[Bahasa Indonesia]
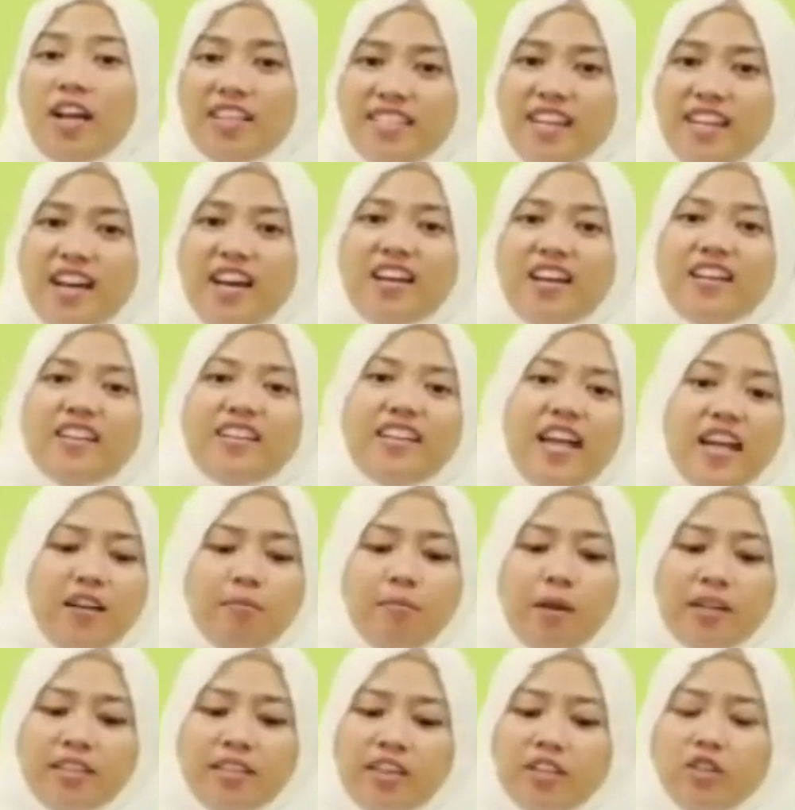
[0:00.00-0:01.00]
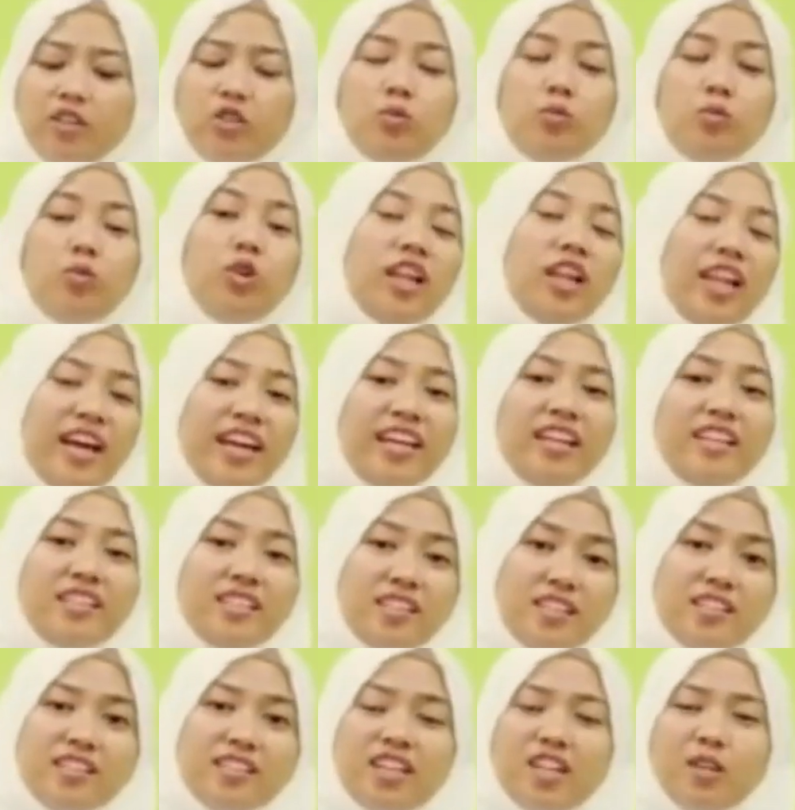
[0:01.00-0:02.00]
wajah dan bagian tubuh lain
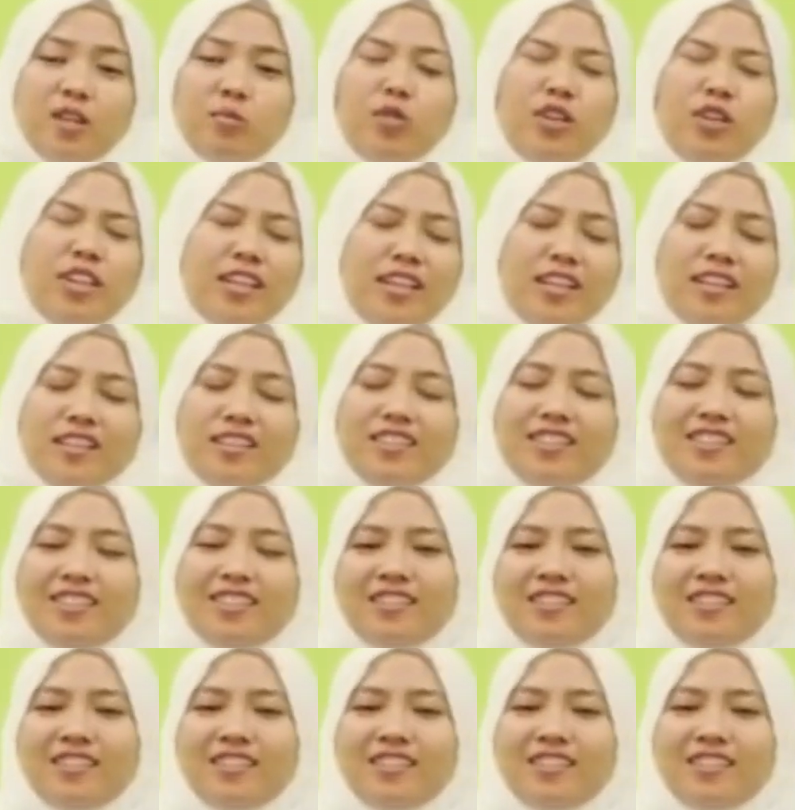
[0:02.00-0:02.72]
sesering mungkin.